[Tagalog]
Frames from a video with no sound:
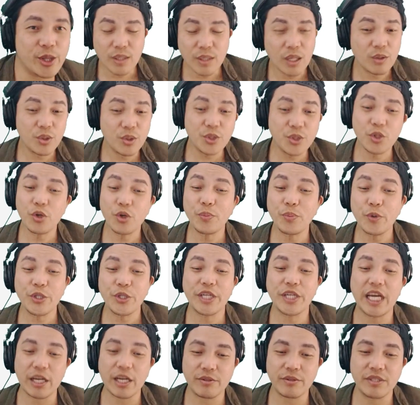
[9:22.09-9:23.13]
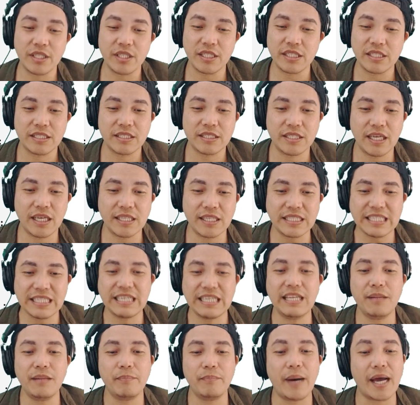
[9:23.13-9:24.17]
Gusto ko po i-shoutout si
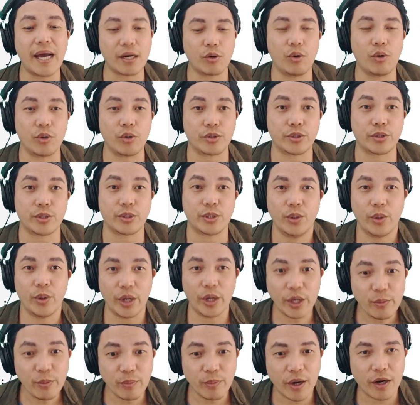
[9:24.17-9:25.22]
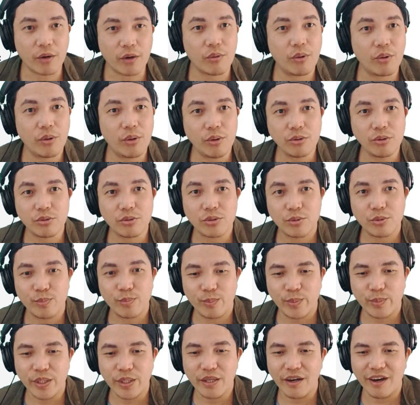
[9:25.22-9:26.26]
Cecil Marcos. Ay, Marcos,
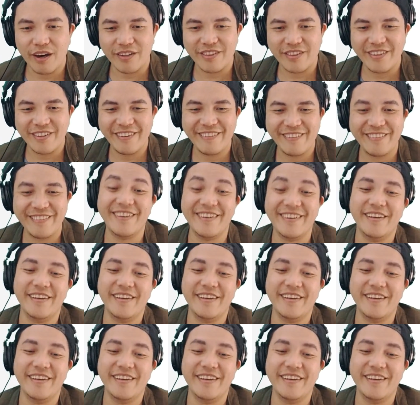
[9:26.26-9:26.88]
bigatin.